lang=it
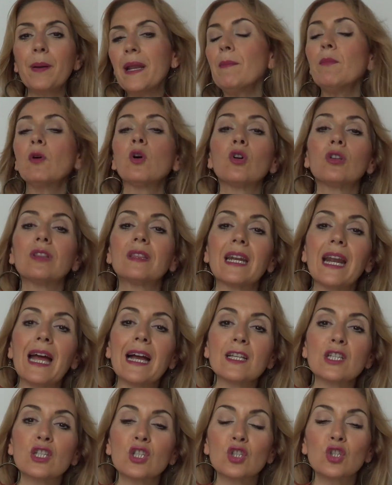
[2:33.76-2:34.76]
Primo
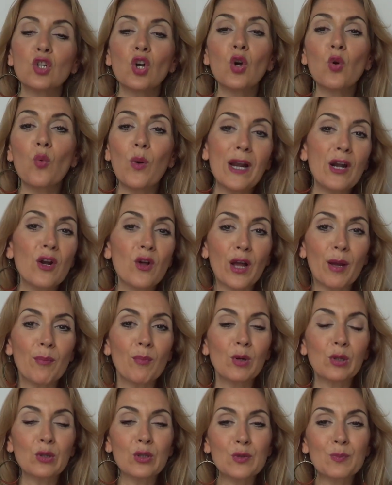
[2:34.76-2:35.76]
contrasto, quello che
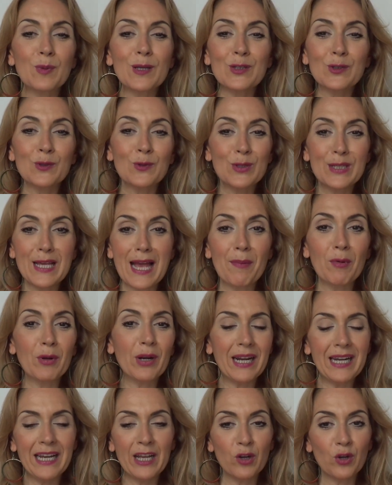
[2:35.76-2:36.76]
molto spesso usiamo
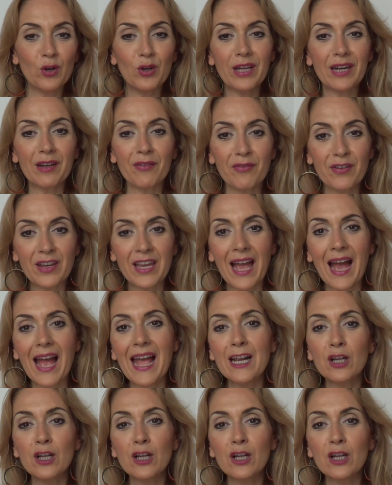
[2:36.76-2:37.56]
nell'iconografia,